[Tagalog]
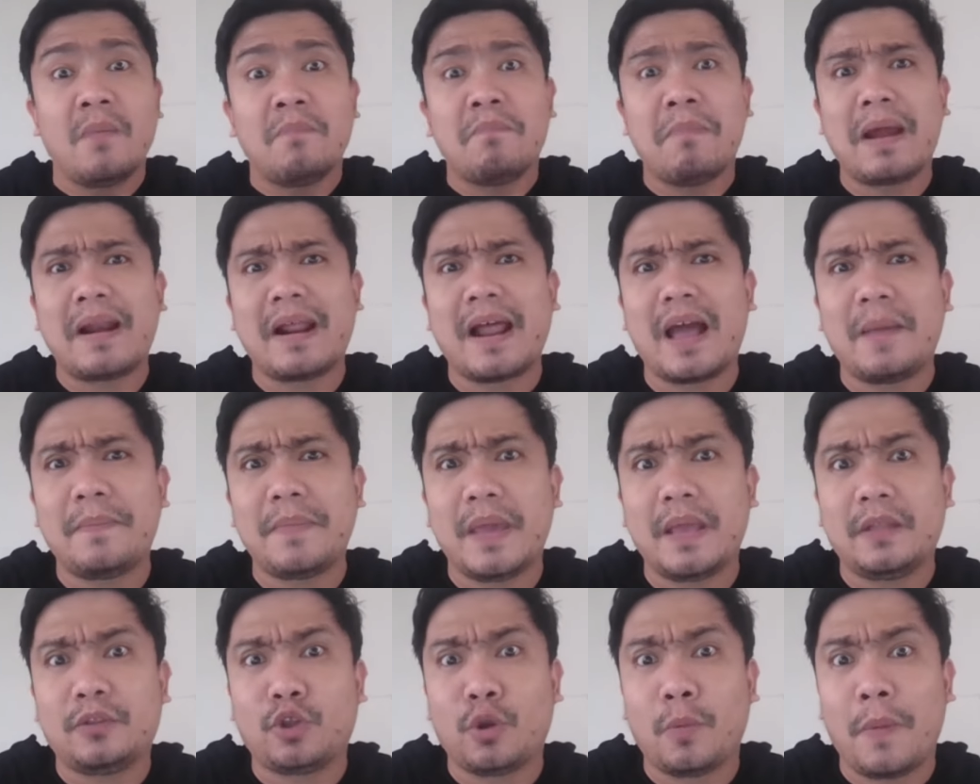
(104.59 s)

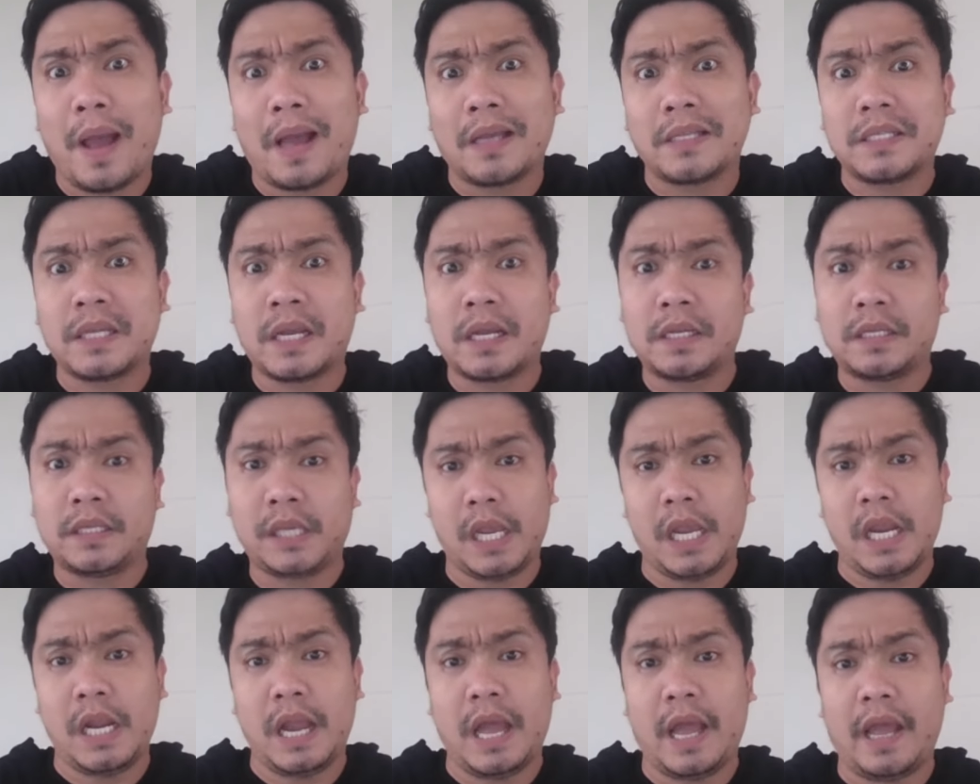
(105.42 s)
Maraming tumaas ang
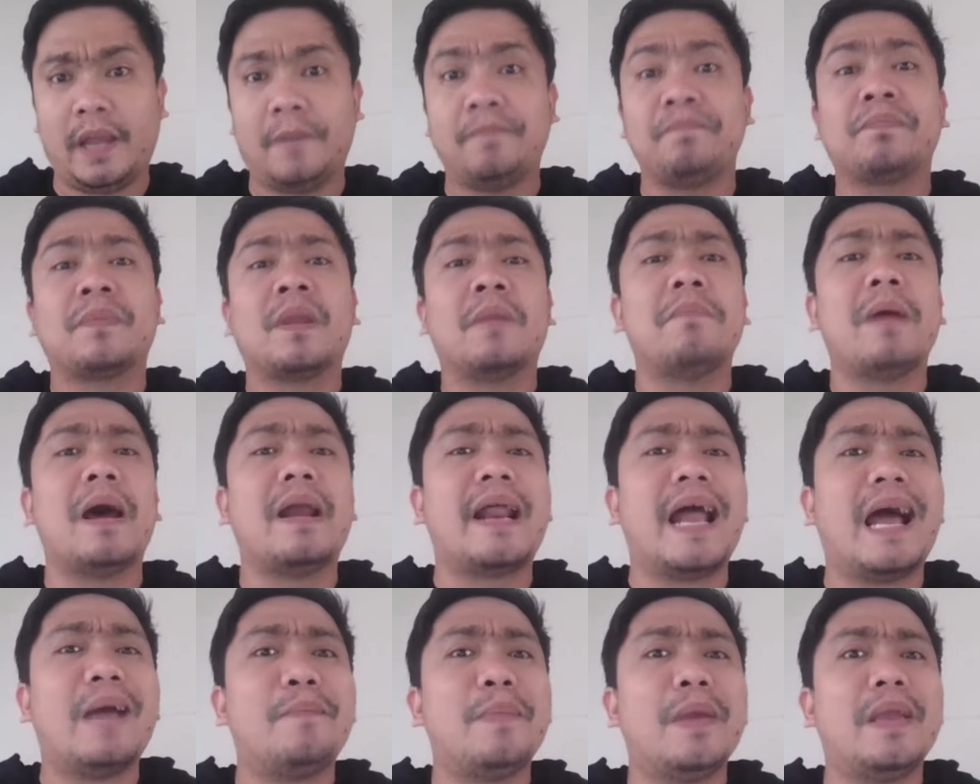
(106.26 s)
kilay,
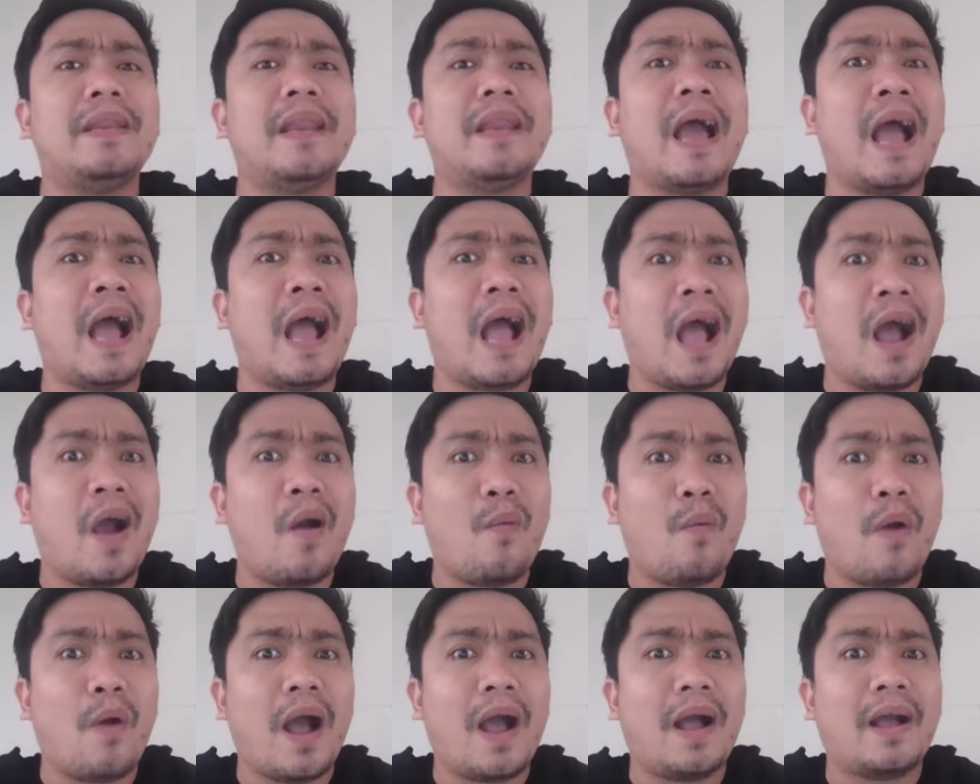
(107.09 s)
maraming
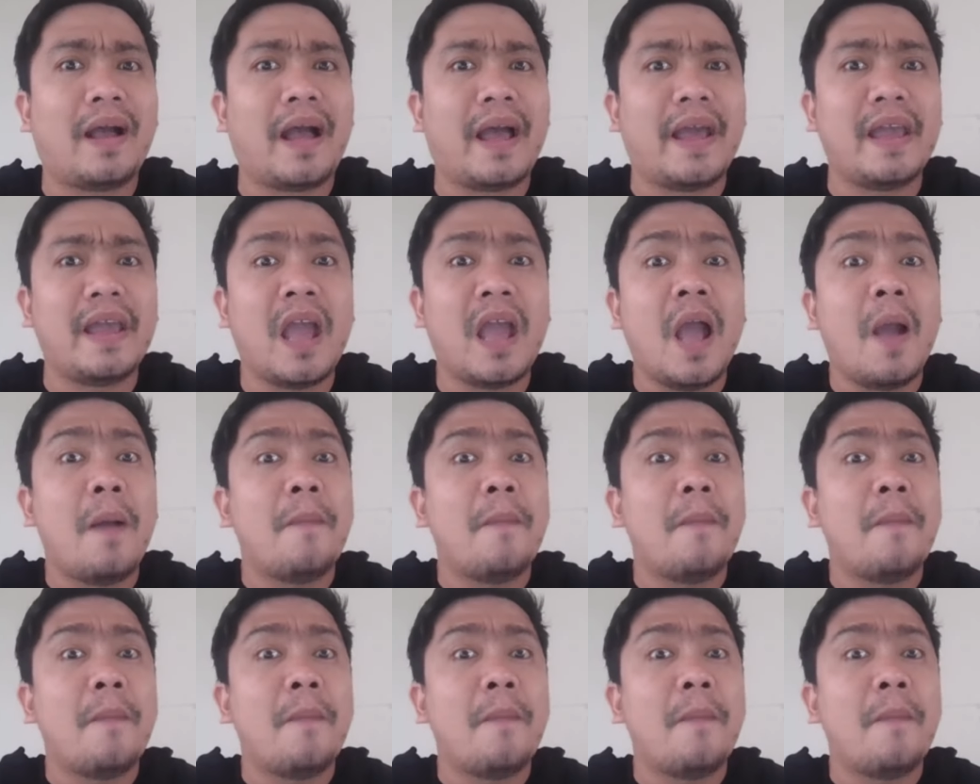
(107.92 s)
naaawa kay